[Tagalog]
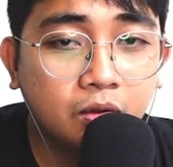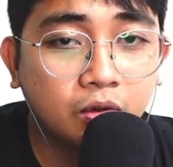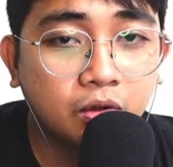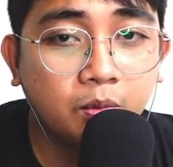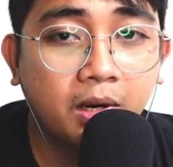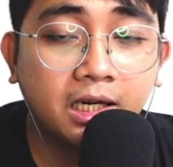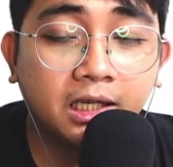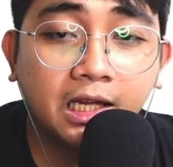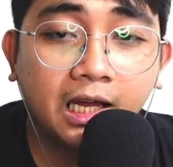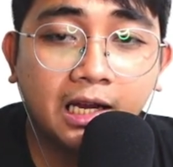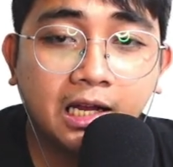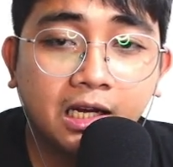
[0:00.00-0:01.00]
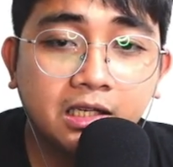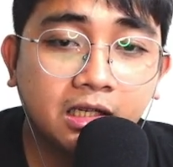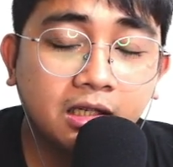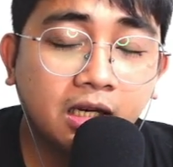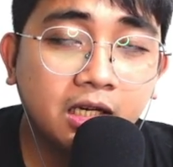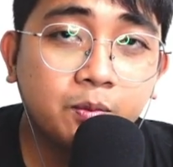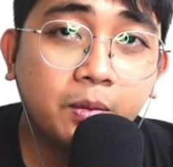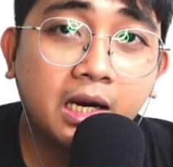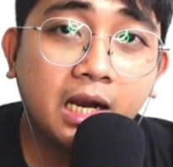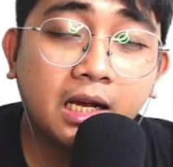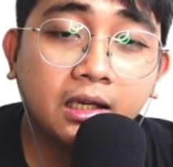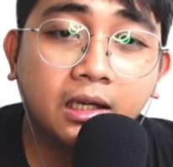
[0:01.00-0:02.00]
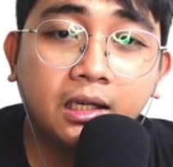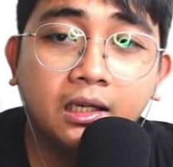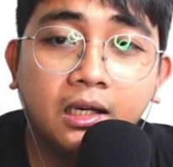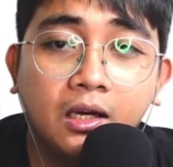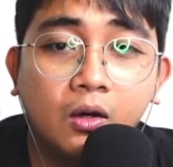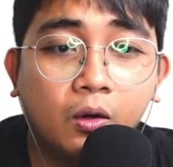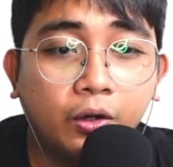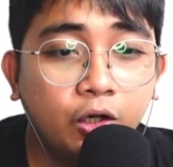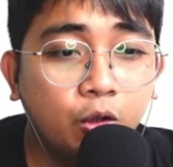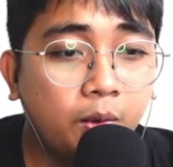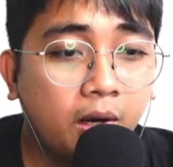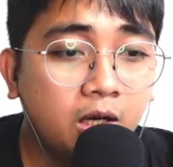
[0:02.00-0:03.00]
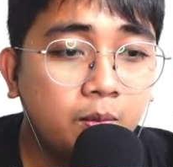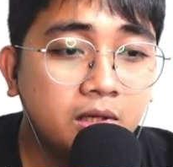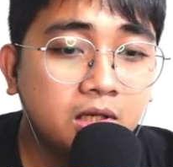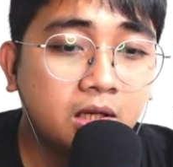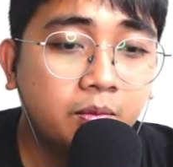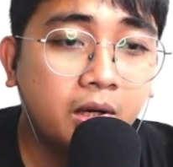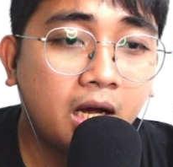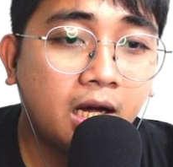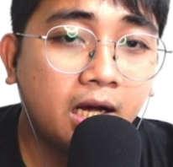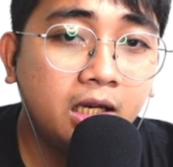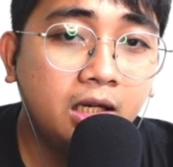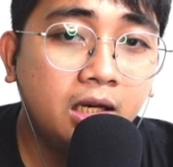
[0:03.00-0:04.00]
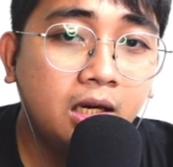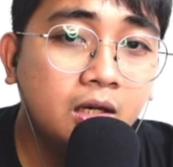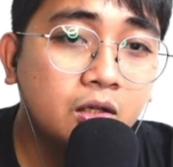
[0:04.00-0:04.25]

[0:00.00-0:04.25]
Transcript: So sa mga naglalakad dyan guys palagi or lumalabas ng bahay.